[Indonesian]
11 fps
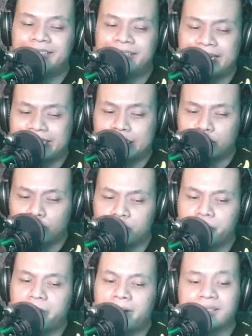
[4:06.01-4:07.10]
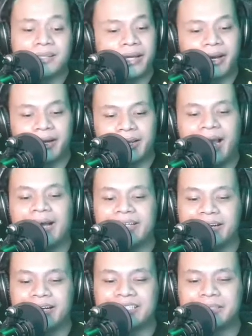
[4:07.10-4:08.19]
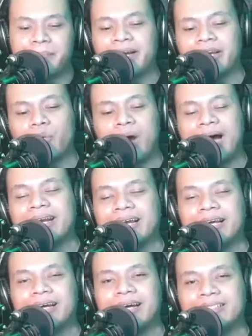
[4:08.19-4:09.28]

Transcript: Jungle Cruise memang selayaknya hanya sebagai wahana